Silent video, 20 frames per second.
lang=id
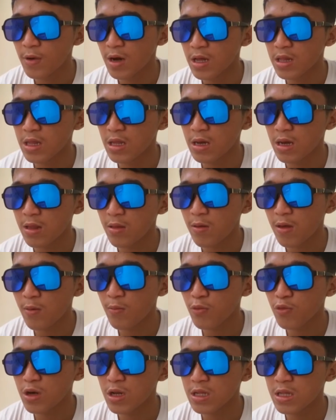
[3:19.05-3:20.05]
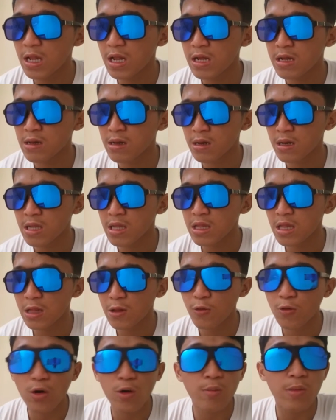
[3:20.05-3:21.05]
penghasilannya mulai dari
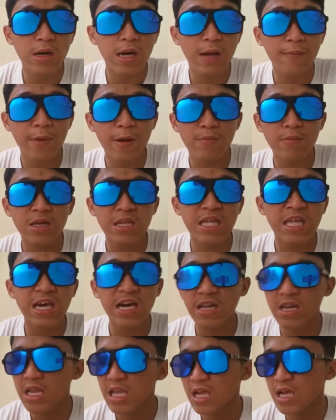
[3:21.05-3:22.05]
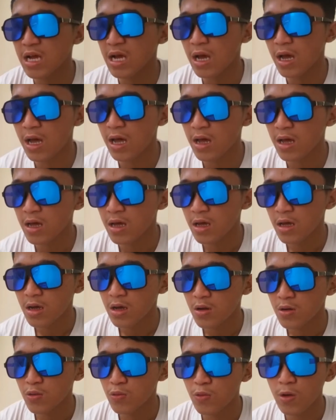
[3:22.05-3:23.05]
1,8 miliar hingga
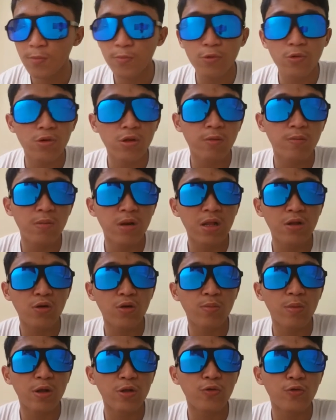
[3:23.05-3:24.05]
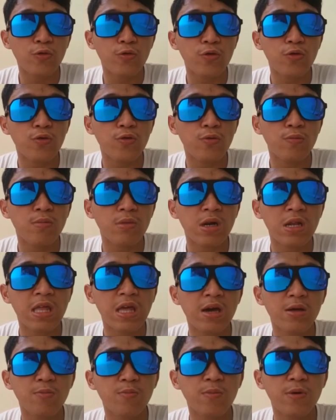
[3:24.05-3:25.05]
29,7
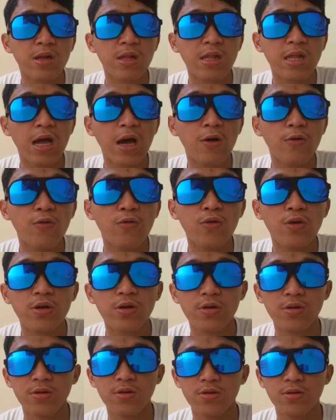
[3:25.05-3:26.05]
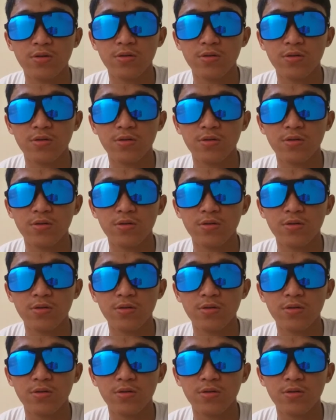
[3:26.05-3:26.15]
miliar per tahun